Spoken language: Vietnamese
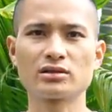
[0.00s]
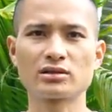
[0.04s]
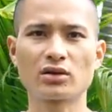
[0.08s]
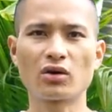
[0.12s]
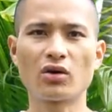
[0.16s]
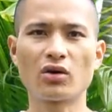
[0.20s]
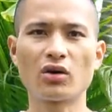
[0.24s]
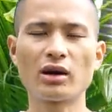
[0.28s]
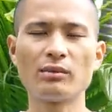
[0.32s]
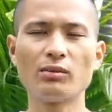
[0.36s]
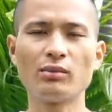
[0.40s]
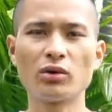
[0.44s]

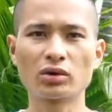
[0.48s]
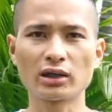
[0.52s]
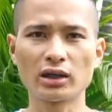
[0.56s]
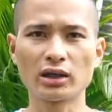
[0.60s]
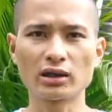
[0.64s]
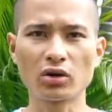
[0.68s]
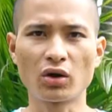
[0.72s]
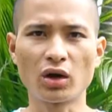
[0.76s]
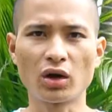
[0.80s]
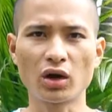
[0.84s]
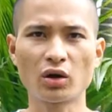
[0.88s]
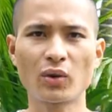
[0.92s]
có một
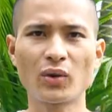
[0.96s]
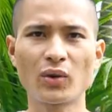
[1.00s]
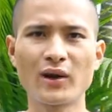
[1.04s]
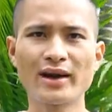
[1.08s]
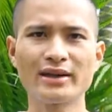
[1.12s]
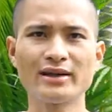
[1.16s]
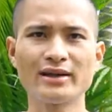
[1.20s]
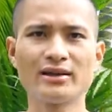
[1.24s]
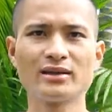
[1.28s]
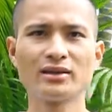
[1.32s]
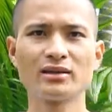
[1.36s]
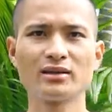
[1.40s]
cái thói
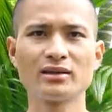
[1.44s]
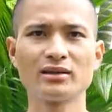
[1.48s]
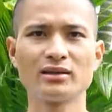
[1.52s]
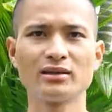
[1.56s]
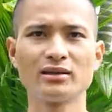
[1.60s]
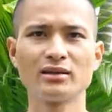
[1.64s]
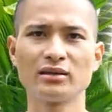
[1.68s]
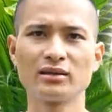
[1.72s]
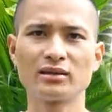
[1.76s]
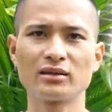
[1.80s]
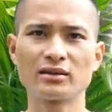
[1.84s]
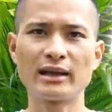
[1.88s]
quen
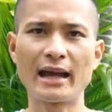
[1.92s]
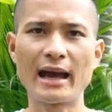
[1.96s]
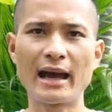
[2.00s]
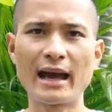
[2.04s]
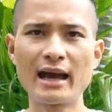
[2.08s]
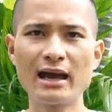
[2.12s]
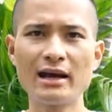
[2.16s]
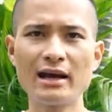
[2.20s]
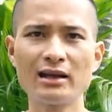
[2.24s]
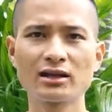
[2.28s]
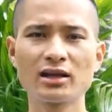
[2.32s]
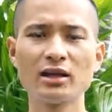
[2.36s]

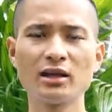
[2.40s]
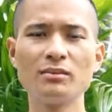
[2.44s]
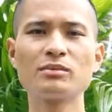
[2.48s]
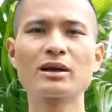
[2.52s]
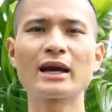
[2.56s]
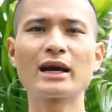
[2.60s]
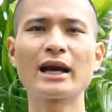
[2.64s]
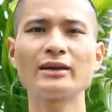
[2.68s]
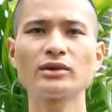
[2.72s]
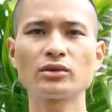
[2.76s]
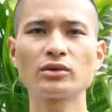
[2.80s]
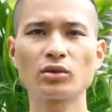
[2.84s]
đã
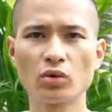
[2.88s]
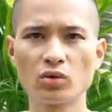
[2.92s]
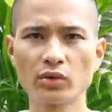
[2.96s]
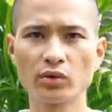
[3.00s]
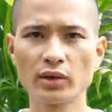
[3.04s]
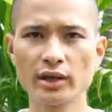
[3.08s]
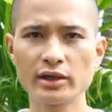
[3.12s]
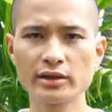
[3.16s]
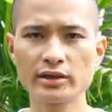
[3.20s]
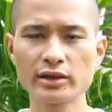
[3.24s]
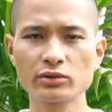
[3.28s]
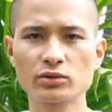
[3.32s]
thâm căn cố
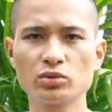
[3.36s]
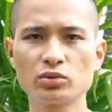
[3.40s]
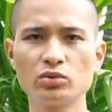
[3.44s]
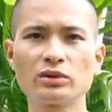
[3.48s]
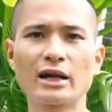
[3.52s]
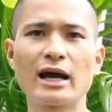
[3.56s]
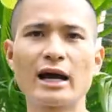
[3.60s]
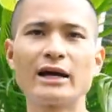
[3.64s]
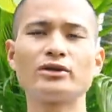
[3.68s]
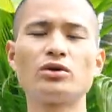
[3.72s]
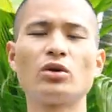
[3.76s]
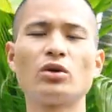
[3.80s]
đế trong
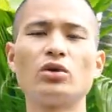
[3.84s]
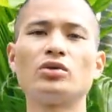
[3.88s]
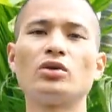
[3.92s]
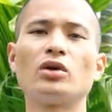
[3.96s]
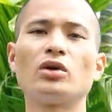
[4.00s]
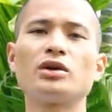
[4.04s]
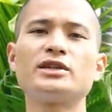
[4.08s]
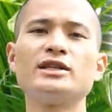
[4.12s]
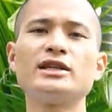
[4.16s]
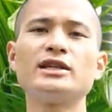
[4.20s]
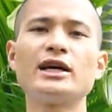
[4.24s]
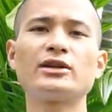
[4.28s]
chúng ta rồi
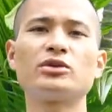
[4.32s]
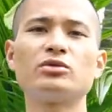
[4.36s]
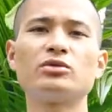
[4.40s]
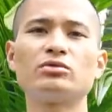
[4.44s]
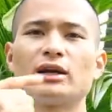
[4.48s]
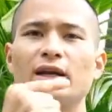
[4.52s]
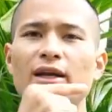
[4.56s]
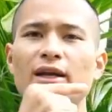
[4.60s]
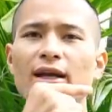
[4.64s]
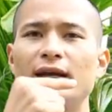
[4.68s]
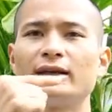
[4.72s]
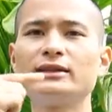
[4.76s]
đó chính là
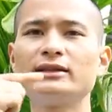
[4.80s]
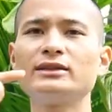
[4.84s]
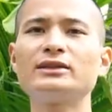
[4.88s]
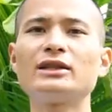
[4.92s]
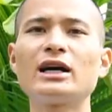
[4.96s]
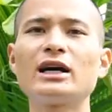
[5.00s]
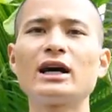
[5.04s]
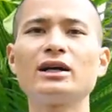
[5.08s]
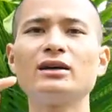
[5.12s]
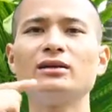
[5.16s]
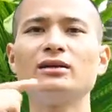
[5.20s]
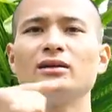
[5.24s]
chúng ta đánh
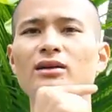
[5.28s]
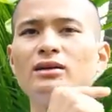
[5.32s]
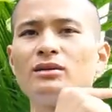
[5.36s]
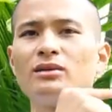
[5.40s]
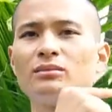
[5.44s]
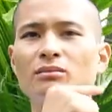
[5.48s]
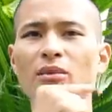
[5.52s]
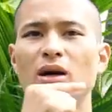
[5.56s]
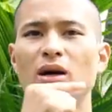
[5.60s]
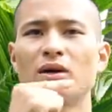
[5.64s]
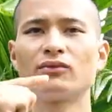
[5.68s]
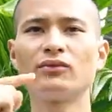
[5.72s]
răng
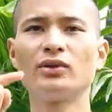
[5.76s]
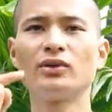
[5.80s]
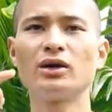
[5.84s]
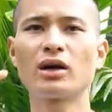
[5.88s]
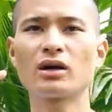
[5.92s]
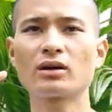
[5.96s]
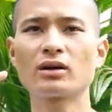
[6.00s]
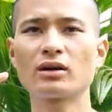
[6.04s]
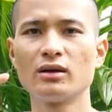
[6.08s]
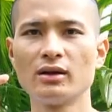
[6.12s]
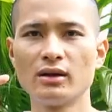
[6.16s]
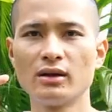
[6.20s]
bằng
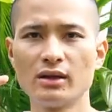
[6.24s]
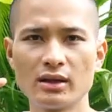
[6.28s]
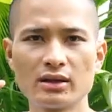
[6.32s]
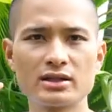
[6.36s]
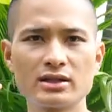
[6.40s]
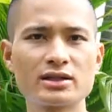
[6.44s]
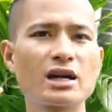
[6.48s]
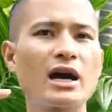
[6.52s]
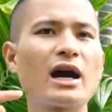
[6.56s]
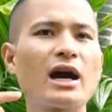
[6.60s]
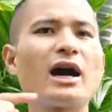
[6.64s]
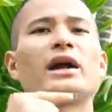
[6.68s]
việc
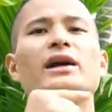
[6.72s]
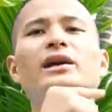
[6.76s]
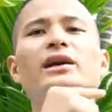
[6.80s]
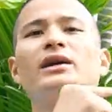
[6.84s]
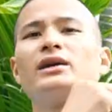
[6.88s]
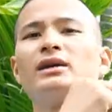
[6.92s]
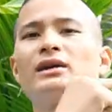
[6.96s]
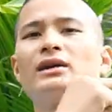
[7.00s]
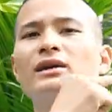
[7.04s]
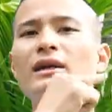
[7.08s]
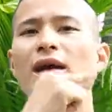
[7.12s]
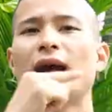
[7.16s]
trải
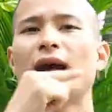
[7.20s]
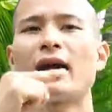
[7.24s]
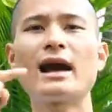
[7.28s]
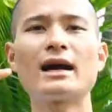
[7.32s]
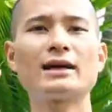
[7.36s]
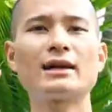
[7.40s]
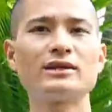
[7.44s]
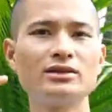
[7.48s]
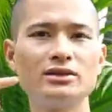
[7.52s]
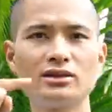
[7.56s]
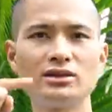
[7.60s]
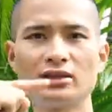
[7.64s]

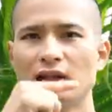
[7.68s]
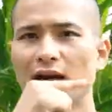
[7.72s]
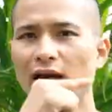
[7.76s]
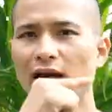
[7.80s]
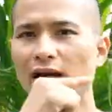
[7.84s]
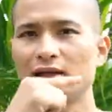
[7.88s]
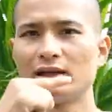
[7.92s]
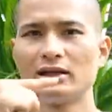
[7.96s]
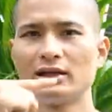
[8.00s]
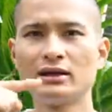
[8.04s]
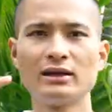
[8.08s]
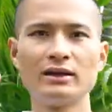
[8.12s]
ngang như thế
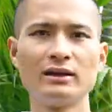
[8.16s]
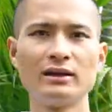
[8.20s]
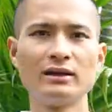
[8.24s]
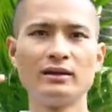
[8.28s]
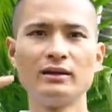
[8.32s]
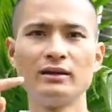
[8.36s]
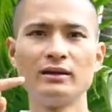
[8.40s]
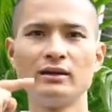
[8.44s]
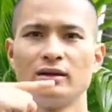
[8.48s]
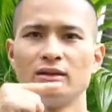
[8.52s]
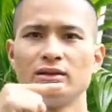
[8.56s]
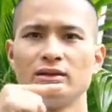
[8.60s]
này
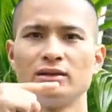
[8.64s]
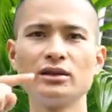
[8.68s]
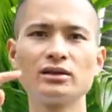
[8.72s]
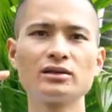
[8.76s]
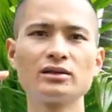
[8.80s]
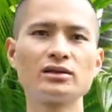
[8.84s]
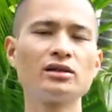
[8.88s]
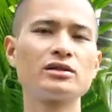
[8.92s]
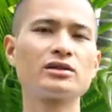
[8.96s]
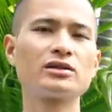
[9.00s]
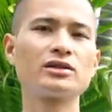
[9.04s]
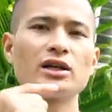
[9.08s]

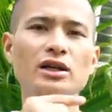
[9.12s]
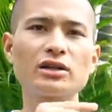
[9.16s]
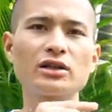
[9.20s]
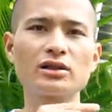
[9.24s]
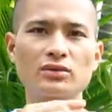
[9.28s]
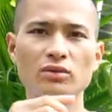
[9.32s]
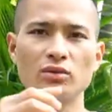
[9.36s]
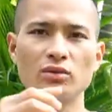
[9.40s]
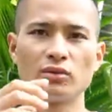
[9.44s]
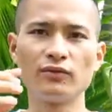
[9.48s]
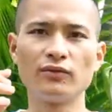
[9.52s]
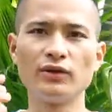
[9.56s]
nhưng thực chất
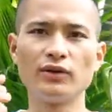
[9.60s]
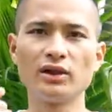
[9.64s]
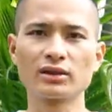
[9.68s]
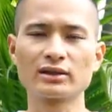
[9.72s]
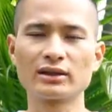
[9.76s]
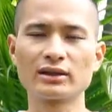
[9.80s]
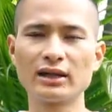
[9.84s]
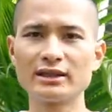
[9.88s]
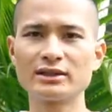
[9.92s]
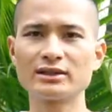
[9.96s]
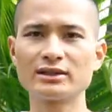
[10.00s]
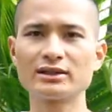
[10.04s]
của việc
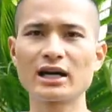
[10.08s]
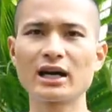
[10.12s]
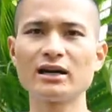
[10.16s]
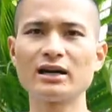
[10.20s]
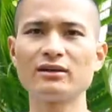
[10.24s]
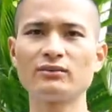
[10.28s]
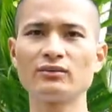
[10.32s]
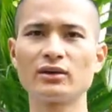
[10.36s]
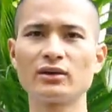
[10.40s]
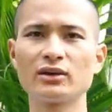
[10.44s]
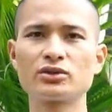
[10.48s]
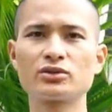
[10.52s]
đánh
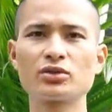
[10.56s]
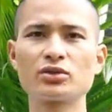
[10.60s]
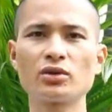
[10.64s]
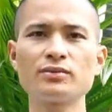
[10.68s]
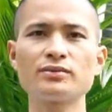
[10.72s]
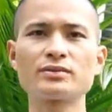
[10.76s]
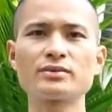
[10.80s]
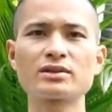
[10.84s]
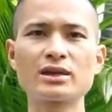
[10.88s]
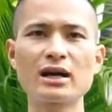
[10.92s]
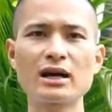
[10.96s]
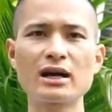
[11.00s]
răng và
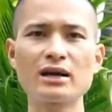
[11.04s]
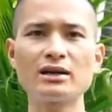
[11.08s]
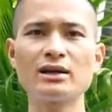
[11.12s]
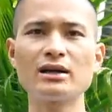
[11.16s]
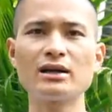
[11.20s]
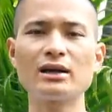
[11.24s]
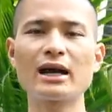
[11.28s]
giúp răng